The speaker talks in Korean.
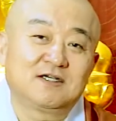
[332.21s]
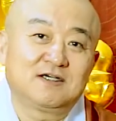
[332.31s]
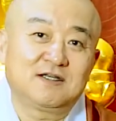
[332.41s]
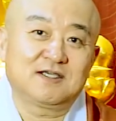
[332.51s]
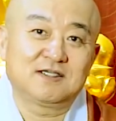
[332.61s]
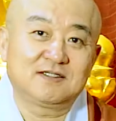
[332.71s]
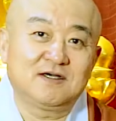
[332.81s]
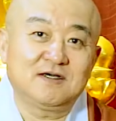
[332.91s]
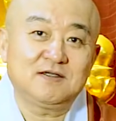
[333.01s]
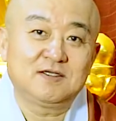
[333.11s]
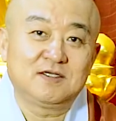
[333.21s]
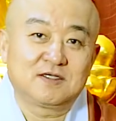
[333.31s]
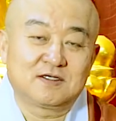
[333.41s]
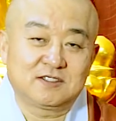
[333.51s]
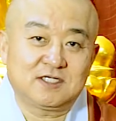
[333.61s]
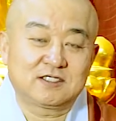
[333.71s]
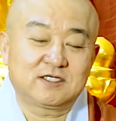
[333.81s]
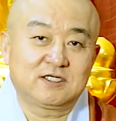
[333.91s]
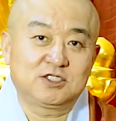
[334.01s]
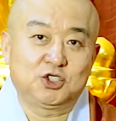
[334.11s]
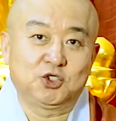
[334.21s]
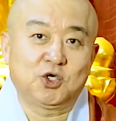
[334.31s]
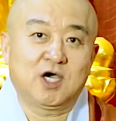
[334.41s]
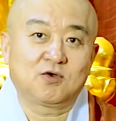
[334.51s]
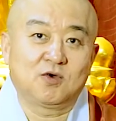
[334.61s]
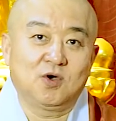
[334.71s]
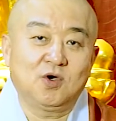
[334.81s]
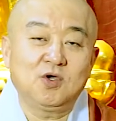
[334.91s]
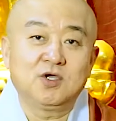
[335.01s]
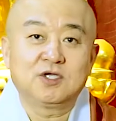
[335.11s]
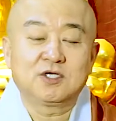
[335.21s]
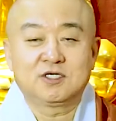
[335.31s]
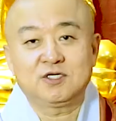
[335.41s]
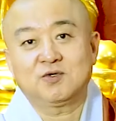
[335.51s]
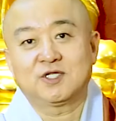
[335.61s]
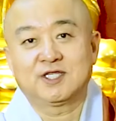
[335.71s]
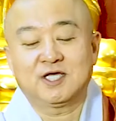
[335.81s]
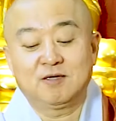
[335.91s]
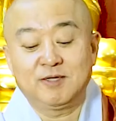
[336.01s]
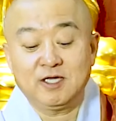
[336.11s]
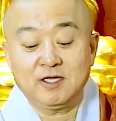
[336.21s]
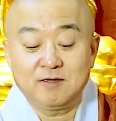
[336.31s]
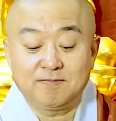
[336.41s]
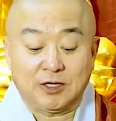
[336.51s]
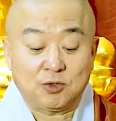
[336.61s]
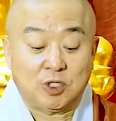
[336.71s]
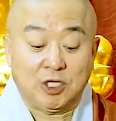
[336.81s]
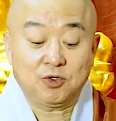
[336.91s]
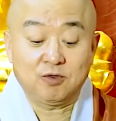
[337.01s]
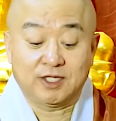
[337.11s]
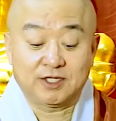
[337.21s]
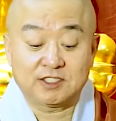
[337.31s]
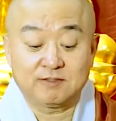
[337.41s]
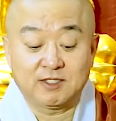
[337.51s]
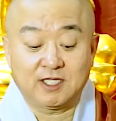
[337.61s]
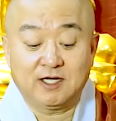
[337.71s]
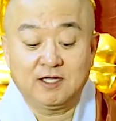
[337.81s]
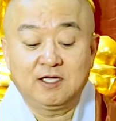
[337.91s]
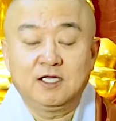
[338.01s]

그렇게 해서 그 상처를 치유하고 그리고 난 다음에 바로 계율을 만드십니다.